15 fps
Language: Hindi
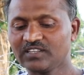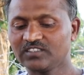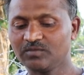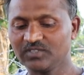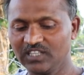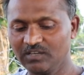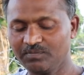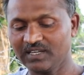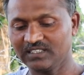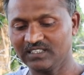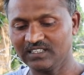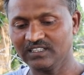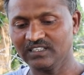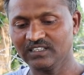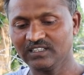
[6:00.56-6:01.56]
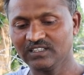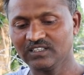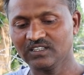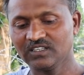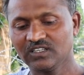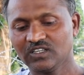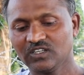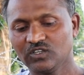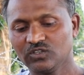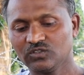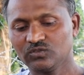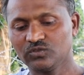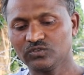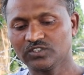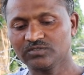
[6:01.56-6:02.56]
बात समझ नहीं पाते हैं
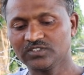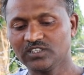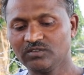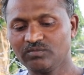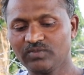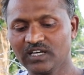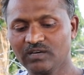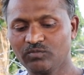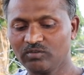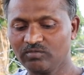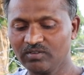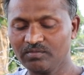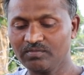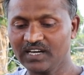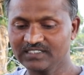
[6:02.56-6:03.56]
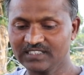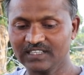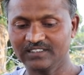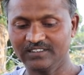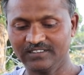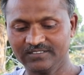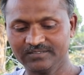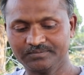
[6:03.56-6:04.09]
तो सबसे बड़ा प्रॉब्लम है भाषा की